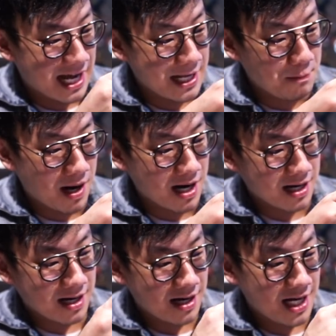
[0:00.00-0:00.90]
dari
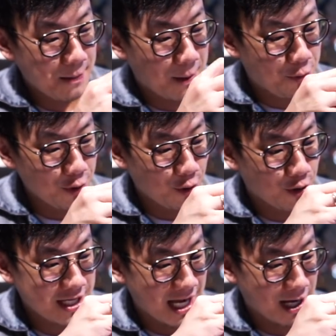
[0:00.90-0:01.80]
Mark
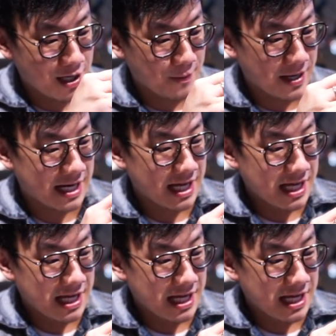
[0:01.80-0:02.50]
50 nyalanya men.